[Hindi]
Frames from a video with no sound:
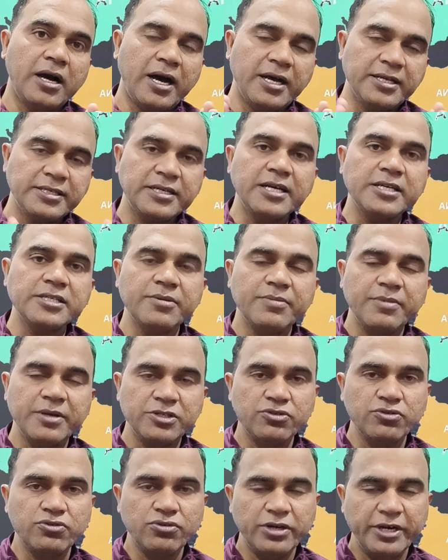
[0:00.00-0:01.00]
आज का समय
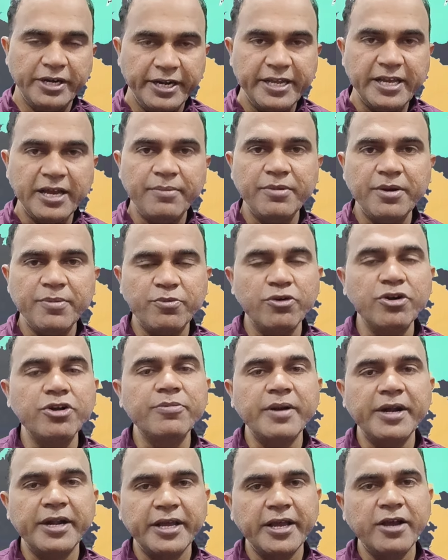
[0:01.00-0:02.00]
जो इंडिया में
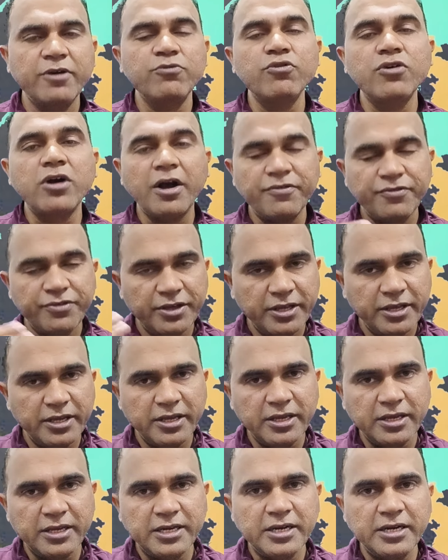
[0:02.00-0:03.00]
अपॉइंटमेंट है वो काफ़ी
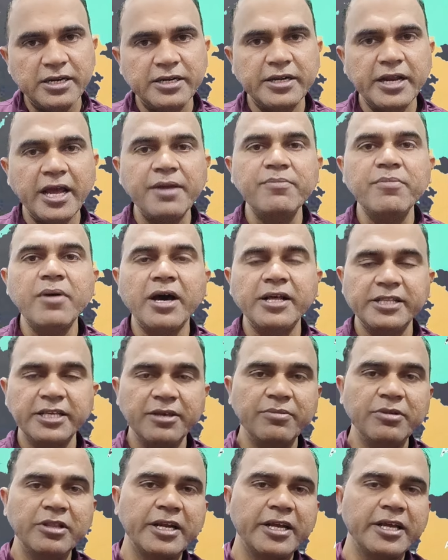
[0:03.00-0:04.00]
टाइम बाद
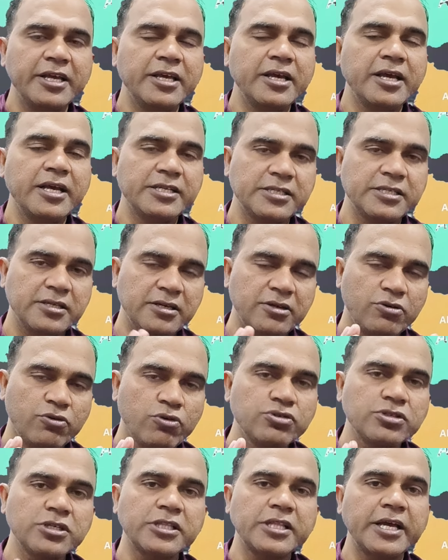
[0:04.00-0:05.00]
की मिल रही है
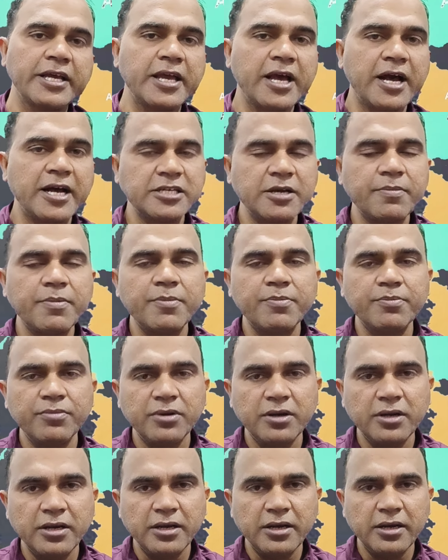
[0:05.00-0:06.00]
हो सकता है कि आज आप
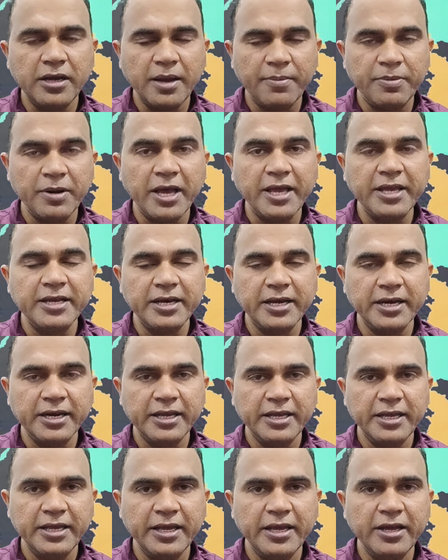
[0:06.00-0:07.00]
अप्लाई कर
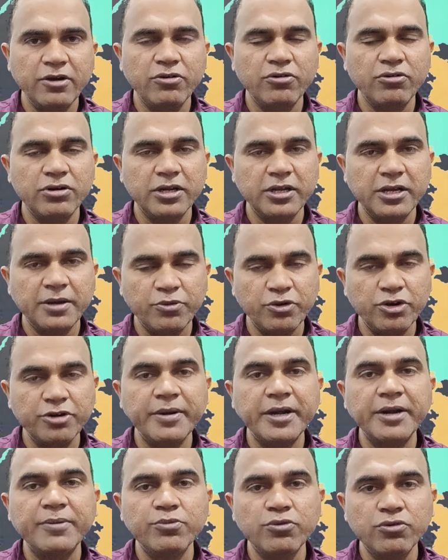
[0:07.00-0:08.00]
रहे हैं और
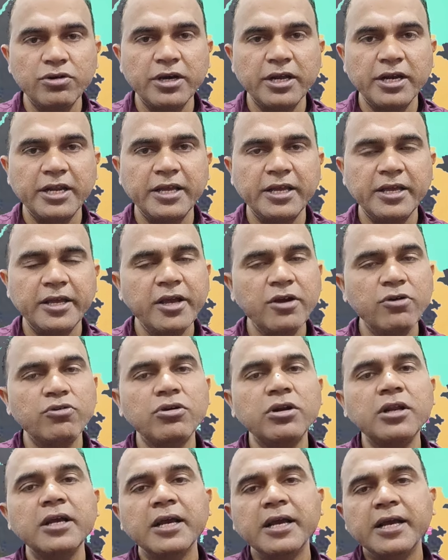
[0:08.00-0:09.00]
अपॉइंटमेंट बुक कर रहे हैं
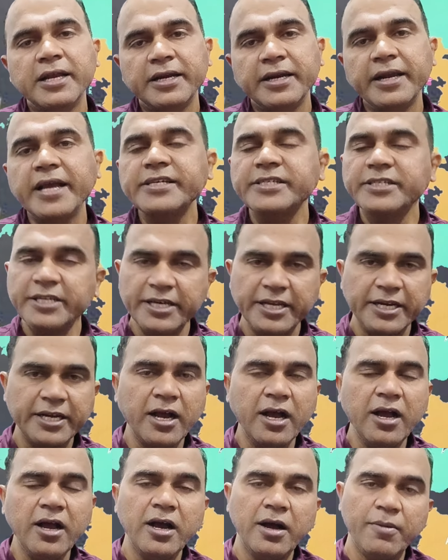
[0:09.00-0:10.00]
और नेक्स्ट ईयर
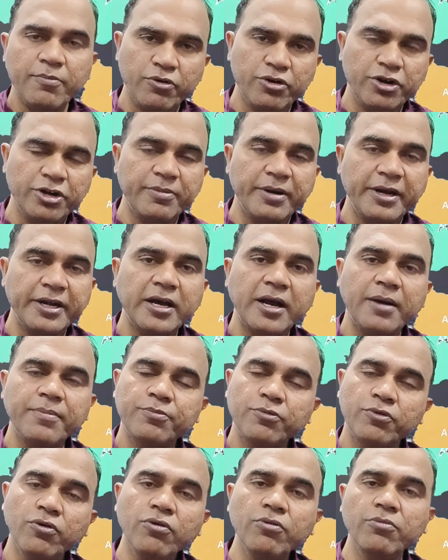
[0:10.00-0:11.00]
का अपॉइंटमेंट
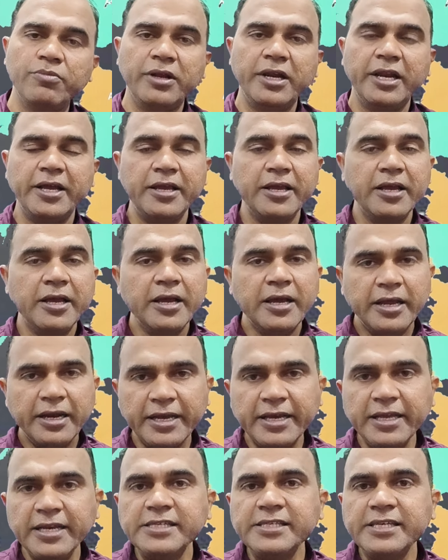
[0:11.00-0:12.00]
आपको मिले
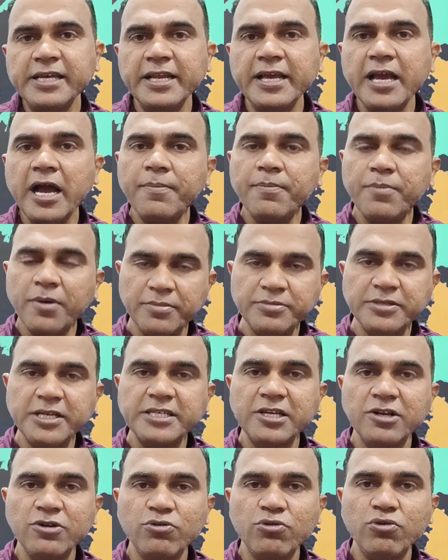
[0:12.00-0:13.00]
लेकिन इसके लिए आप हम
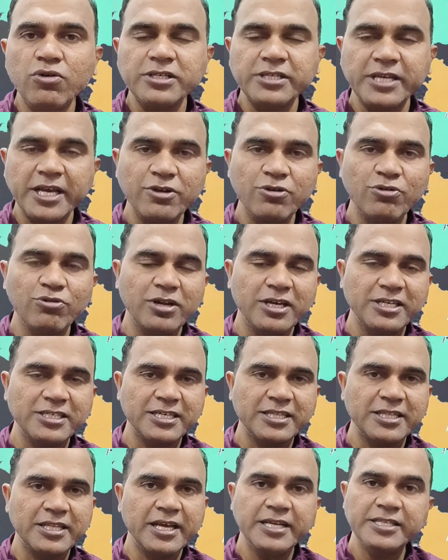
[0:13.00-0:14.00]
जैसे लोगों का सहयोग ले
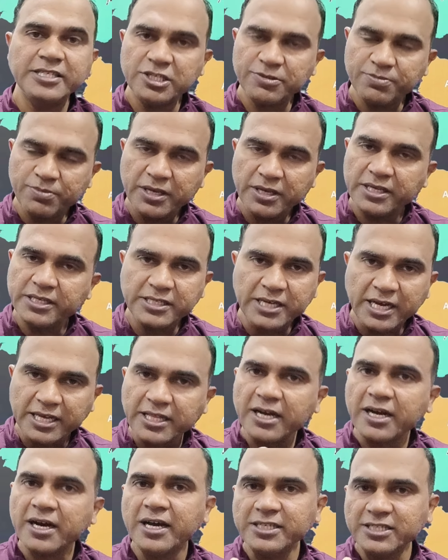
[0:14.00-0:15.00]
सकते हैं जिसपे
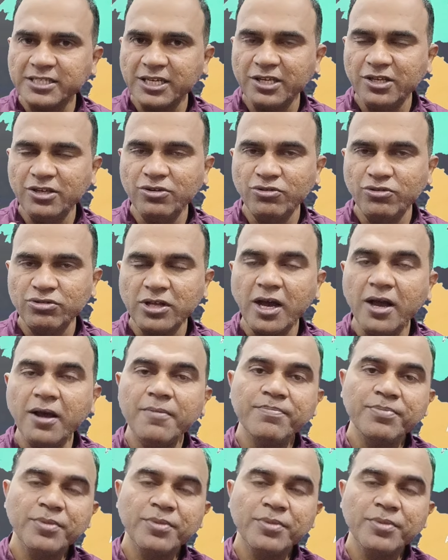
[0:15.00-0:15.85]
ज़्यादा खर्च नहीं होता